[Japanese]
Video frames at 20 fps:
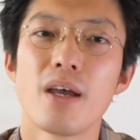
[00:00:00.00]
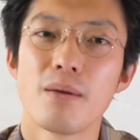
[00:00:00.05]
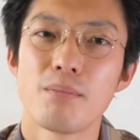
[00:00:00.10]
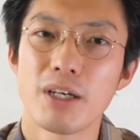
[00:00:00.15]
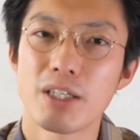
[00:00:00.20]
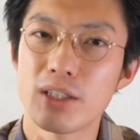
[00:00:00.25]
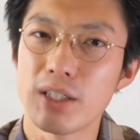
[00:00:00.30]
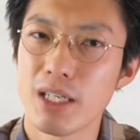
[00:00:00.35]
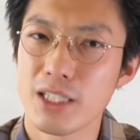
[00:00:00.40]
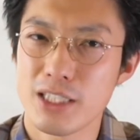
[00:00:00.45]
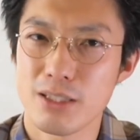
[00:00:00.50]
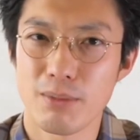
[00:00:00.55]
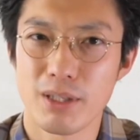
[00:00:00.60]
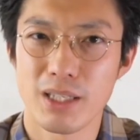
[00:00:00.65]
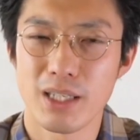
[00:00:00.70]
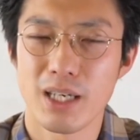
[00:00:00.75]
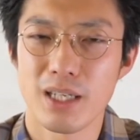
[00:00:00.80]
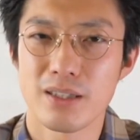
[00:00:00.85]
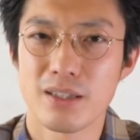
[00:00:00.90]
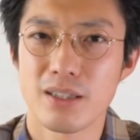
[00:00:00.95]
まあ、くがつま
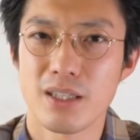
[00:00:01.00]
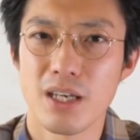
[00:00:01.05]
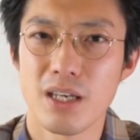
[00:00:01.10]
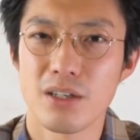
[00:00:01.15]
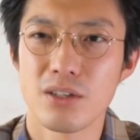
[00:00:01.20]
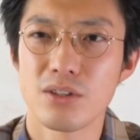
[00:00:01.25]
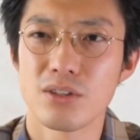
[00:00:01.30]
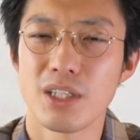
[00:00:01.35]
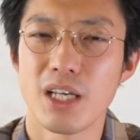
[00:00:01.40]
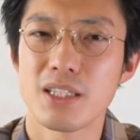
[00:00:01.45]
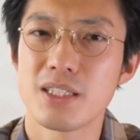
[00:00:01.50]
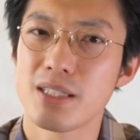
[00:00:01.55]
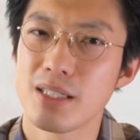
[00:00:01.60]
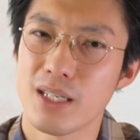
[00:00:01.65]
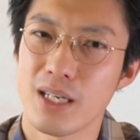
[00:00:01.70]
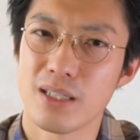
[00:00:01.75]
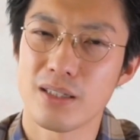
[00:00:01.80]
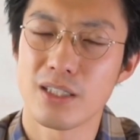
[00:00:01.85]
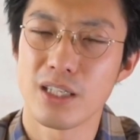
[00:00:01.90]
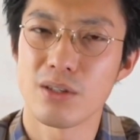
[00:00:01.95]
でやっている夏
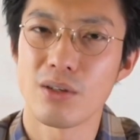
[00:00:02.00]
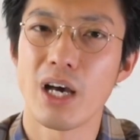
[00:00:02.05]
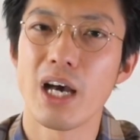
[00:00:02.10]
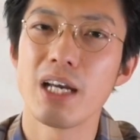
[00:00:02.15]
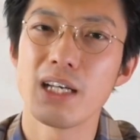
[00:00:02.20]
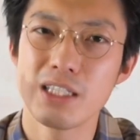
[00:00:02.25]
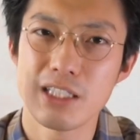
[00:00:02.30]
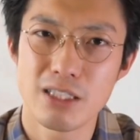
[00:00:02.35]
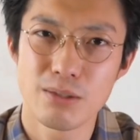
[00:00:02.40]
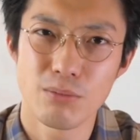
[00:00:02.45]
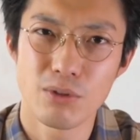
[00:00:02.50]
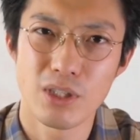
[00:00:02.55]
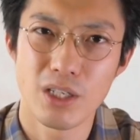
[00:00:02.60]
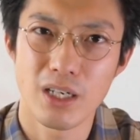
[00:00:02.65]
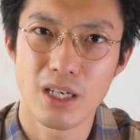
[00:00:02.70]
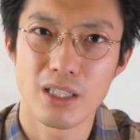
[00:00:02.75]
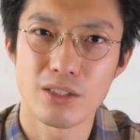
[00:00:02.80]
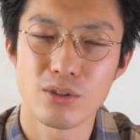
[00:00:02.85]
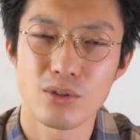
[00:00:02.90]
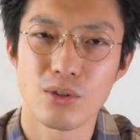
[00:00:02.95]
限定のアイスもな
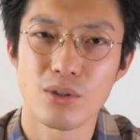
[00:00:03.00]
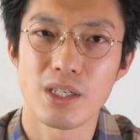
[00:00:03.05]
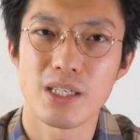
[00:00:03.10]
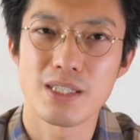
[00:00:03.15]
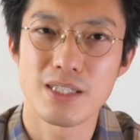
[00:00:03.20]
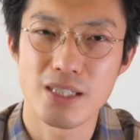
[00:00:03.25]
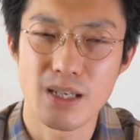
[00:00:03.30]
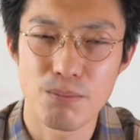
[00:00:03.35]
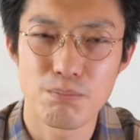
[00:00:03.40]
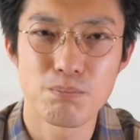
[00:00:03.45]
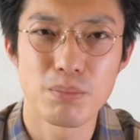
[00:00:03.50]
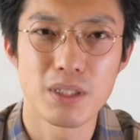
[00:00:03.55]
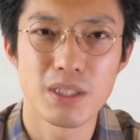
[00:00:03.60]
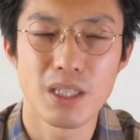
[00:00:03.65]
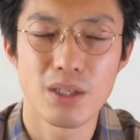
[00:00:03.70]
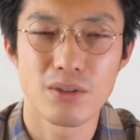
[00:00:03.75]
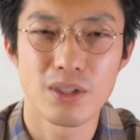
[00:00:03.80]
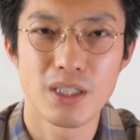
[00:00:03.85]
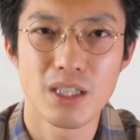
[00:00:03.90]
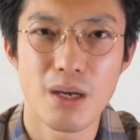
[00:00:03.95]
かというのが絶品
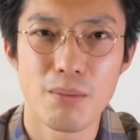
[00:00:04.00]
なので、